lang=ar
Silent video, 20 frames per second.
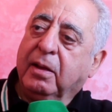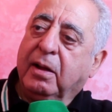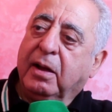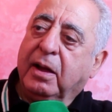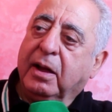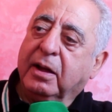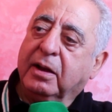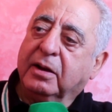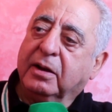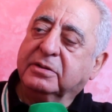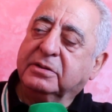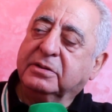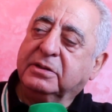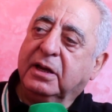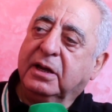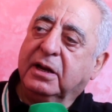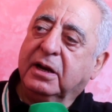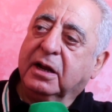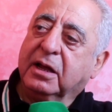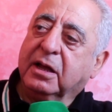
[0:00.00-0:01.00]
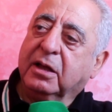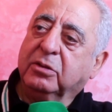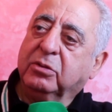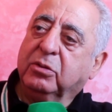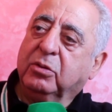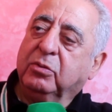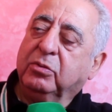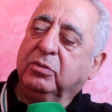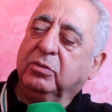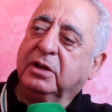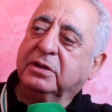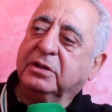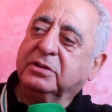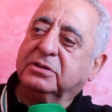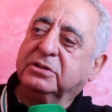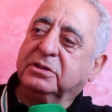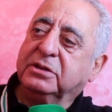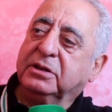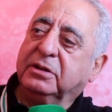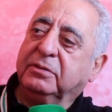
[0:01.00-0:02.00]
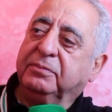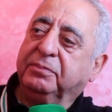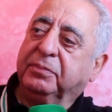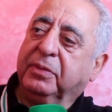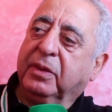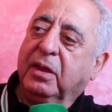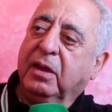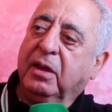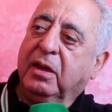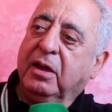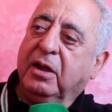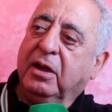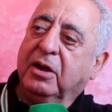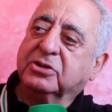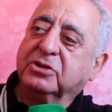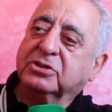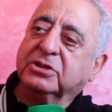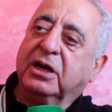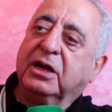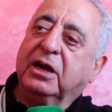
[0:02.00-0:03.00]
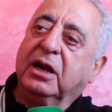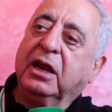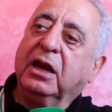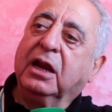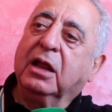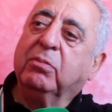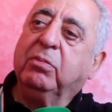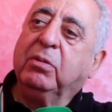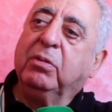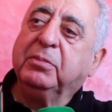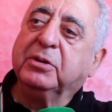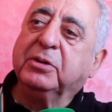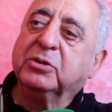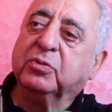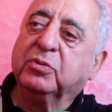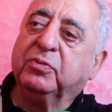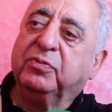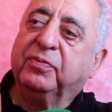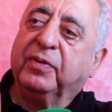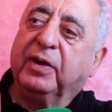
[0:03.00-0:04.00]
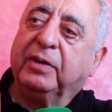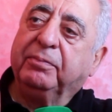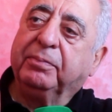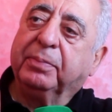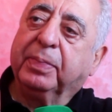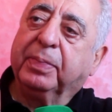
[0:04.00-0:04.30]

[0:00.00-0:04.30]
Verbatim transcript: آخر زيارة كان دون شي شهرين قبل ما يتوفى